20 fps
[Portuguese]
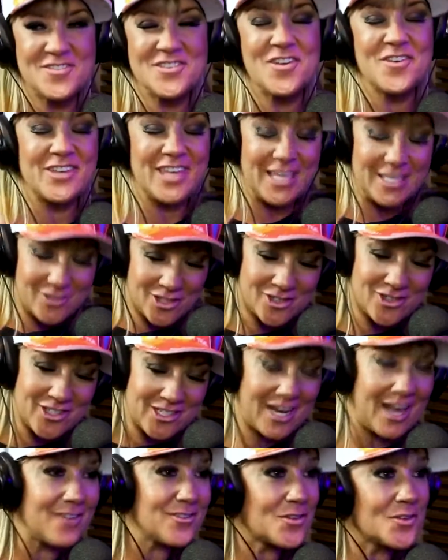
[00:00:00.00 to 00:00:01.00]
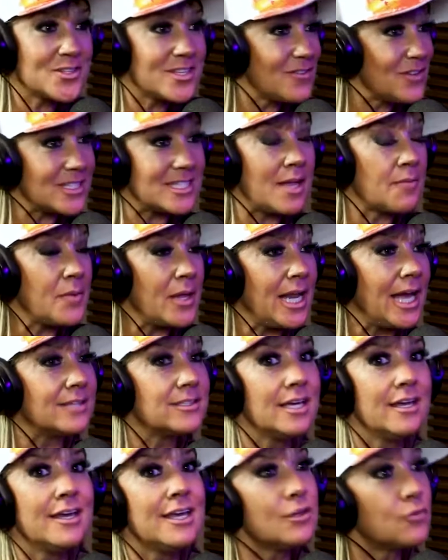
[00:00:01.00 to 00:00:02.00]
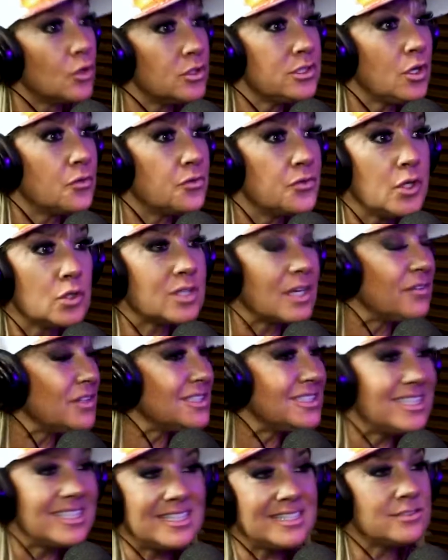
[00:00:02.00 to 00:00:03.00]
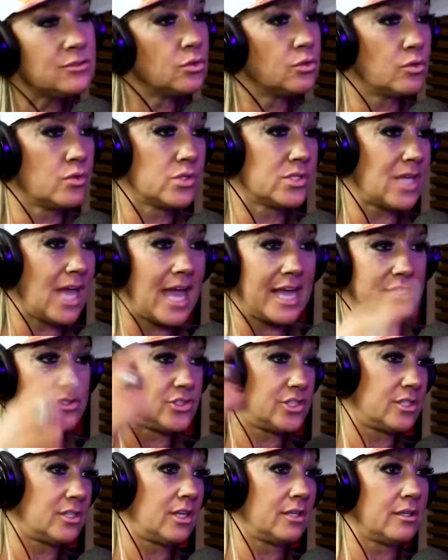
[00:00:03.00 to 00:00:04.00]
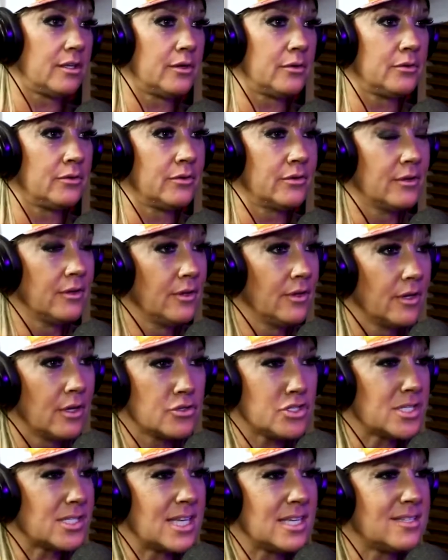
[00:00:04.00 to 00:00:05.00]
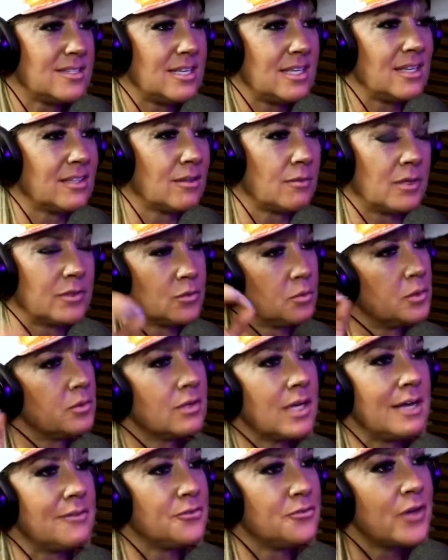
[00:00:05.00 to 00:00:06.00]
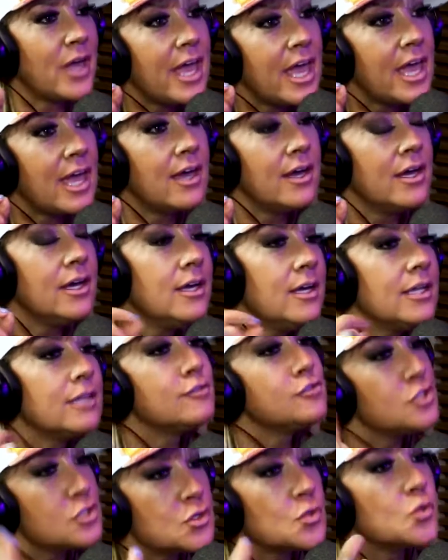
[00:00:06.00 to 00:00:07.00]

Aí vinha alguém, já tirava. Quando você via, você tava pelado. E é. quando eu vi, eu tava andando no set, entendeu? Uhum. Eu já esquecia, tava tomando um café, eu